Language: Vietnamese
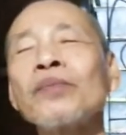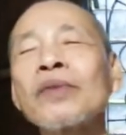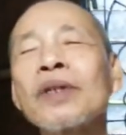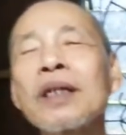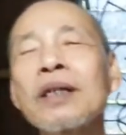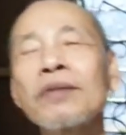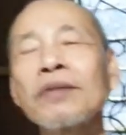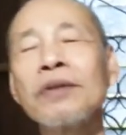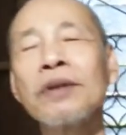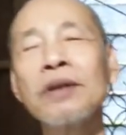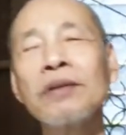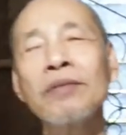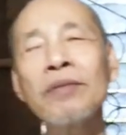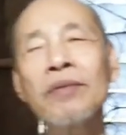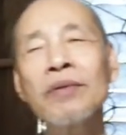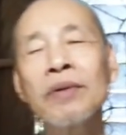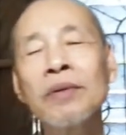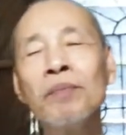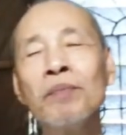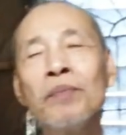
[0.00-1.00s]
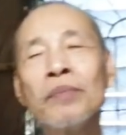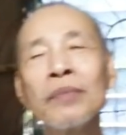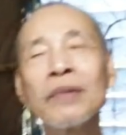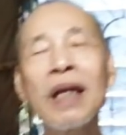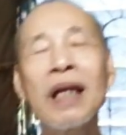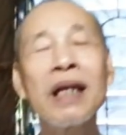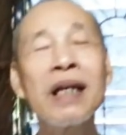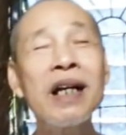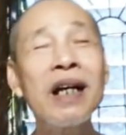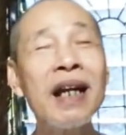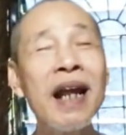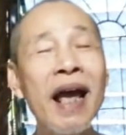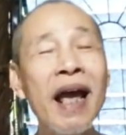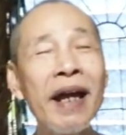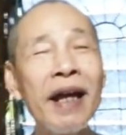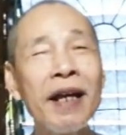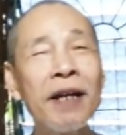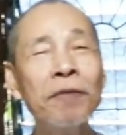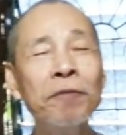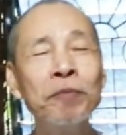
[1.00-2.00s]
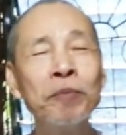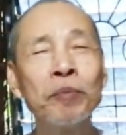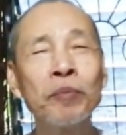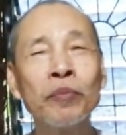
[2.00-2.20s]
dạ. thì người này á